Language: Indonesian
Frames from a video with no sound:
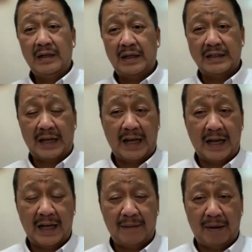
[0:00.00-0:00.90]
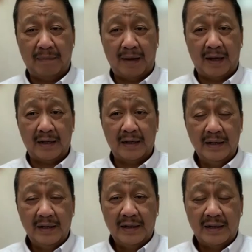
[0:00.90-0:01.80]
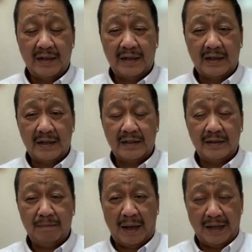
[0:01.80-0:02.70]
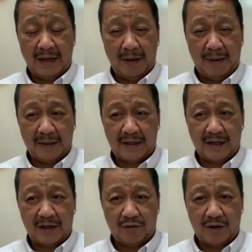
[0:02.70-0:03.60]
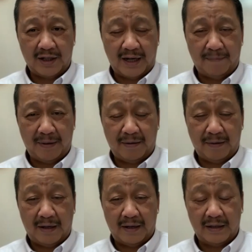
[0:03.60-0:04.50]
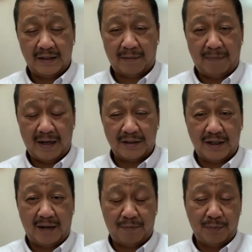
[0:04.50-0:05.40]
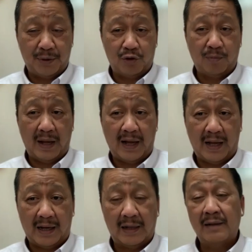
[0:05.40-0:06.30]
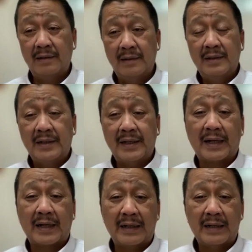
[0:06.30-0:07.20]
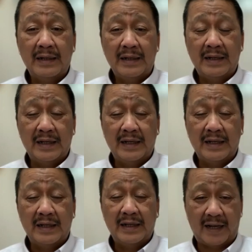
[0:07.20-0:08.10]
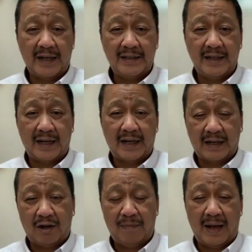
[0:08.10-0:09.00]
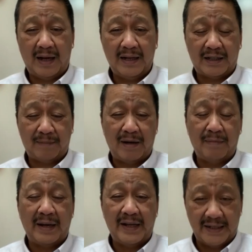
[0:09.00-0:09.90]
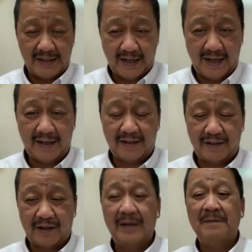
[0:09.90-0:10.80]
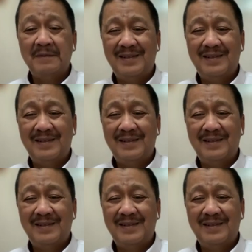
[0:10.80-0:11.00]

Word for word: Dan saya memang uh, banyak mendapatkan keluhan kenapa uh, terbang ke Singapura begitu mahal, okay. ya kan? Ya saran saya sih ya kalau mahal ya terbang ke Bali aja deh gitu kan.